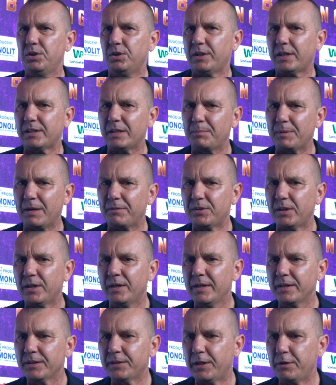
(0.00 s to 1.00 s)
i tak naprawdę
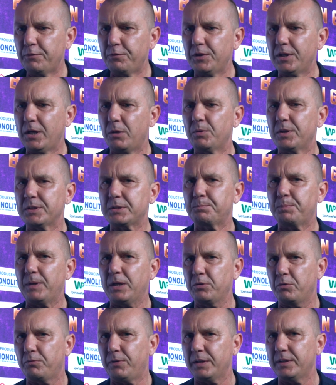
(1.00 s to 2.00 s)
ten finał jest
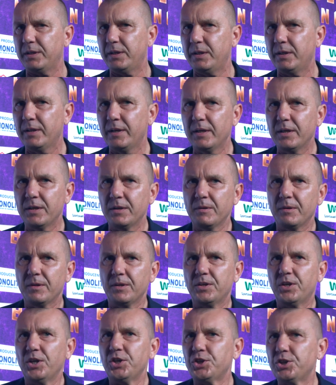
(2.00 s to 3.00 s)
planowany,
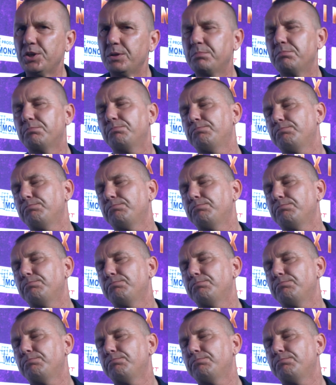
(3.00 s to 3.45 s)
jeśli,